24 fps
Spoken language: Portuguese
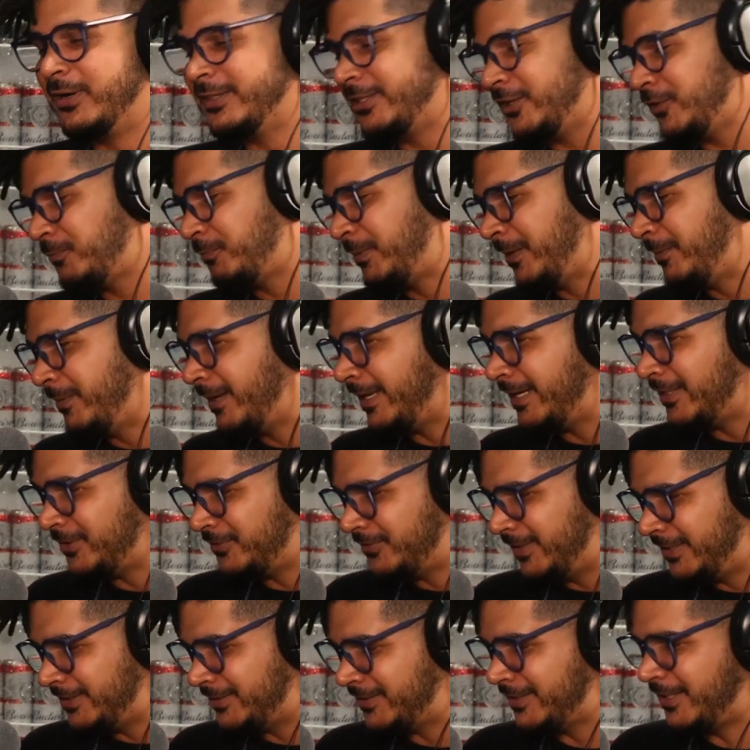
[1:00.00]
das primeiras
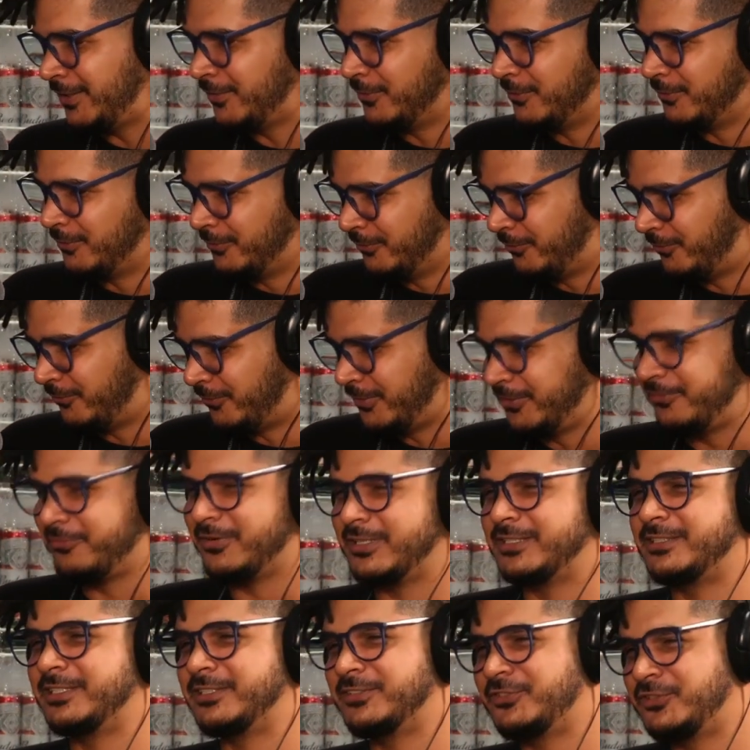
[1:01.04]
vezes que eu fui
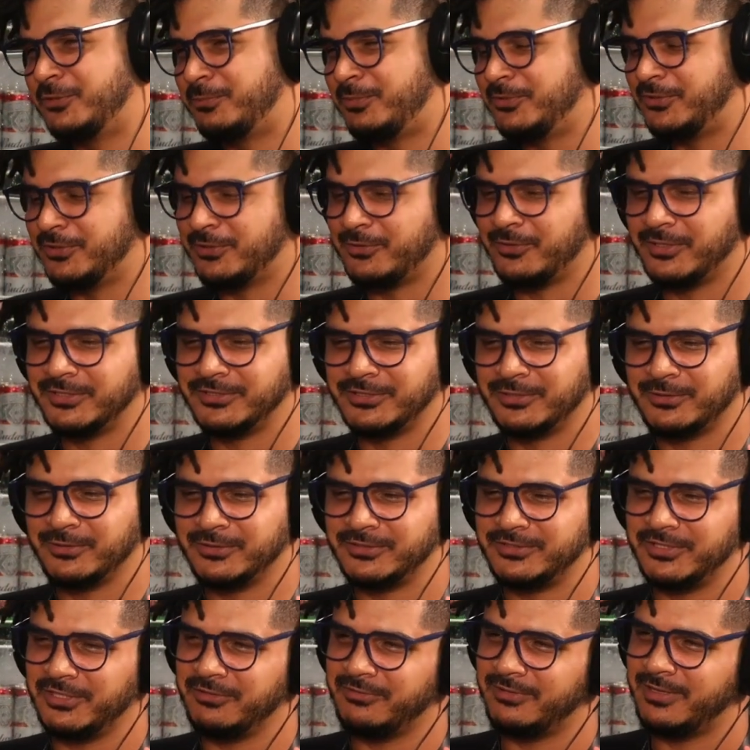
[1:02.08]
fazer esse tipo de coisa,
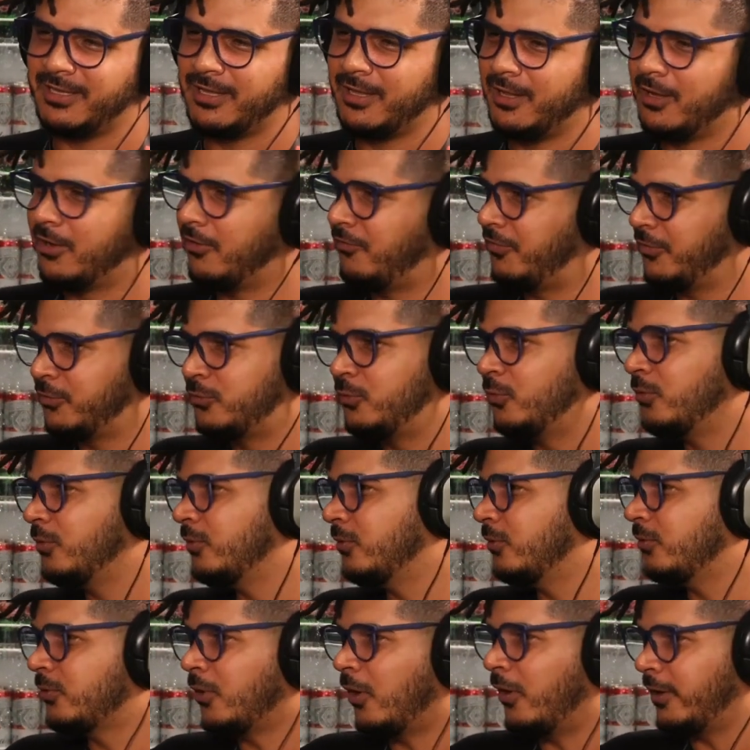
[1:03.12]
inclusive, eu fiz no,
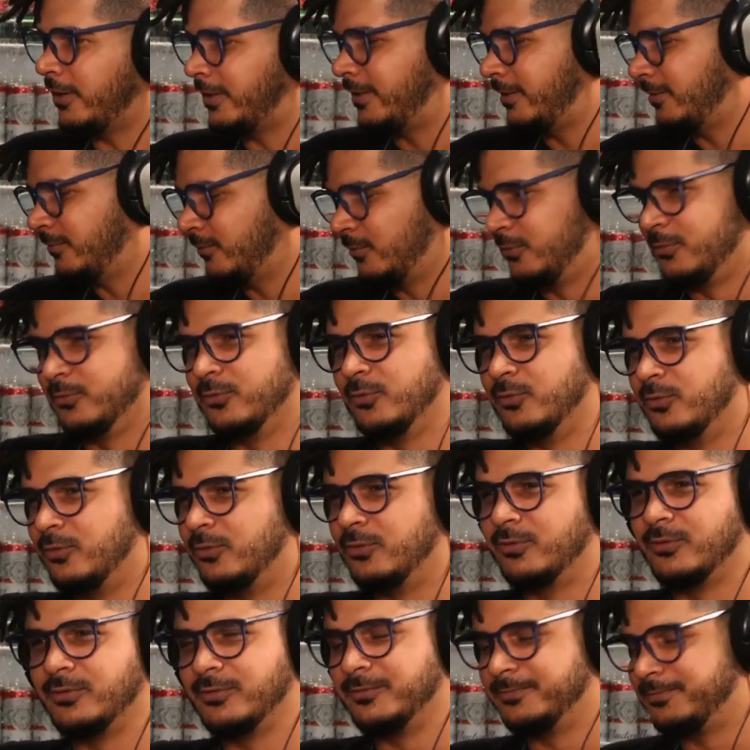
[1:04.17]
no Doc, no,
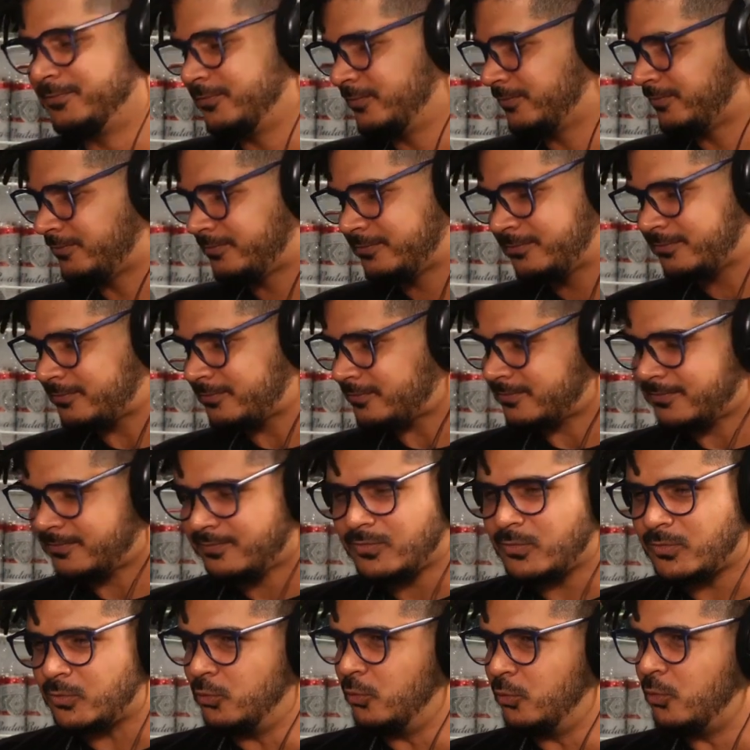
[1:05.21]
no,
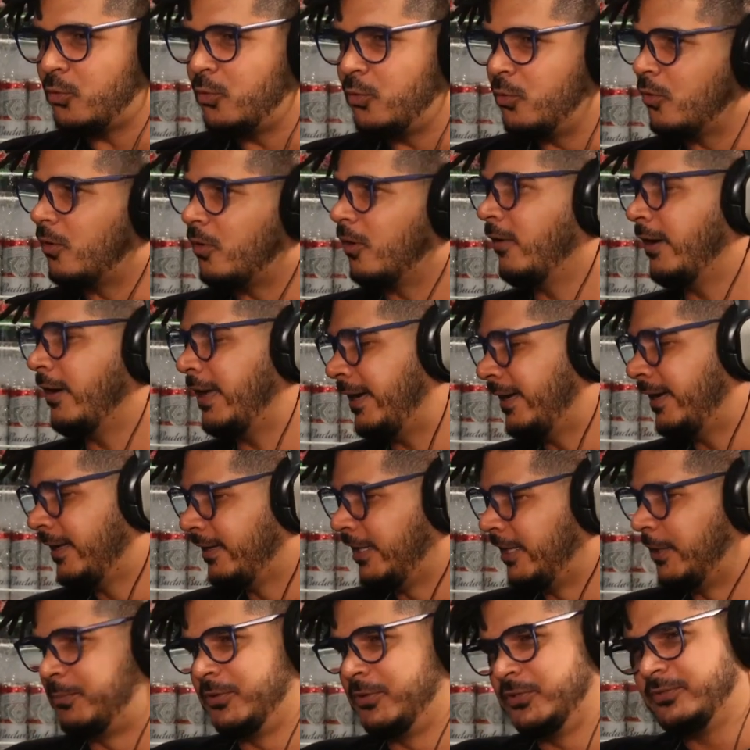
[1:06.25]
no Google lá.
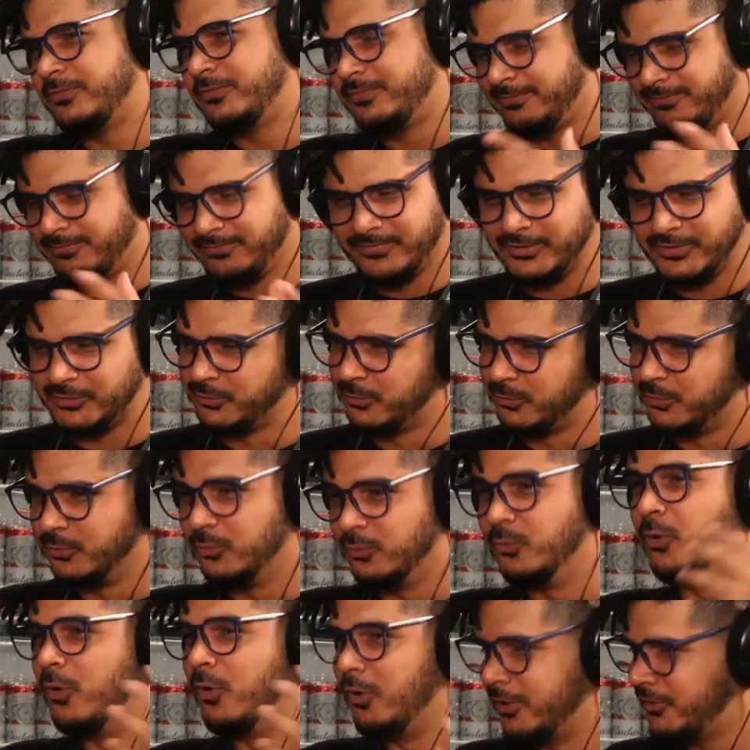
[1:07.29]
Depois eu fiz no, no
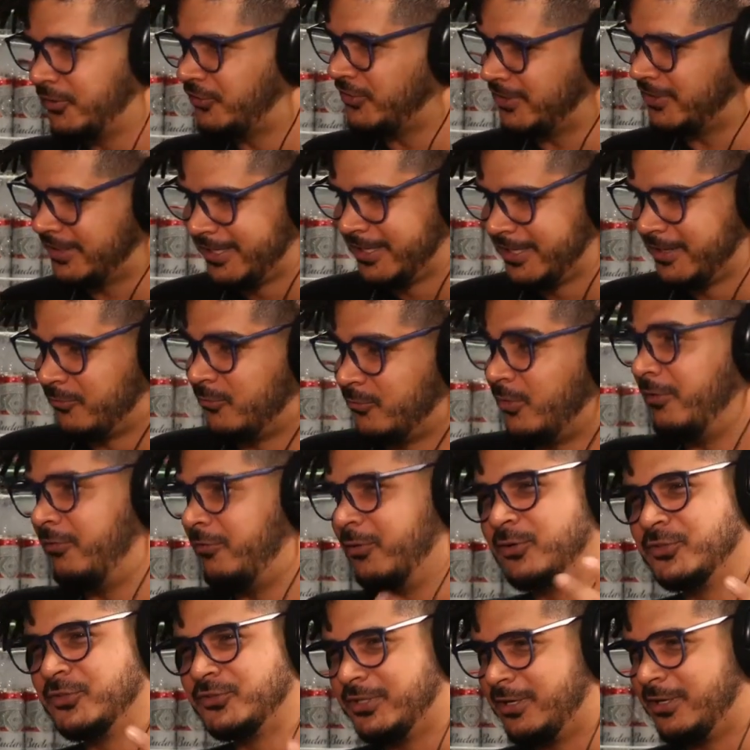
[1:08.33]
Word, Word, uma
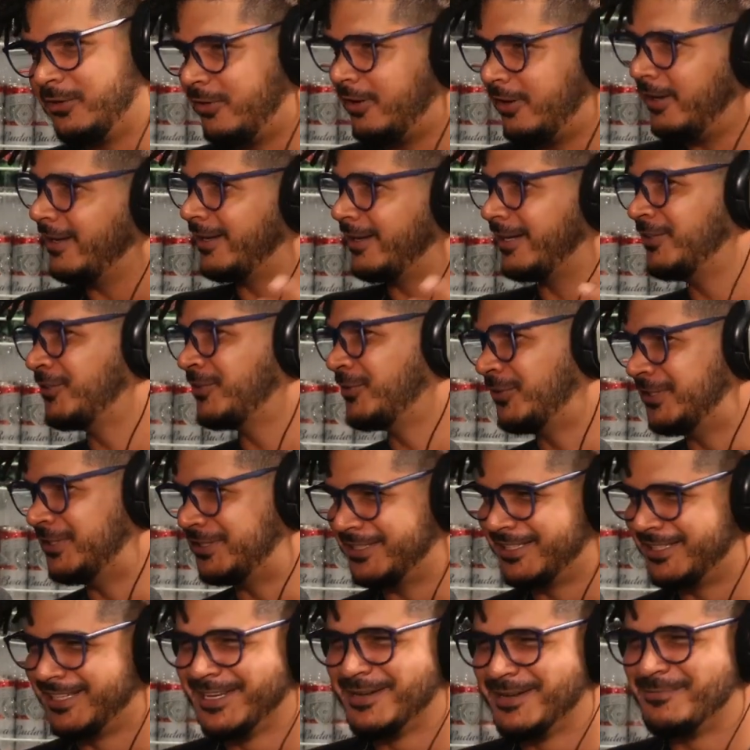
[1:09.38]
evolução, olha, grande
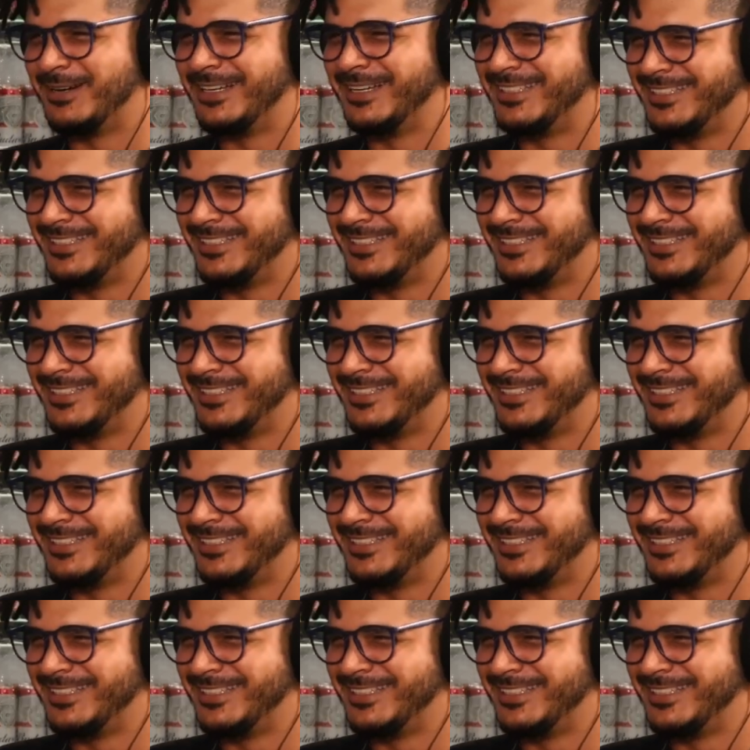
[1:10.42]
coisa. Mas,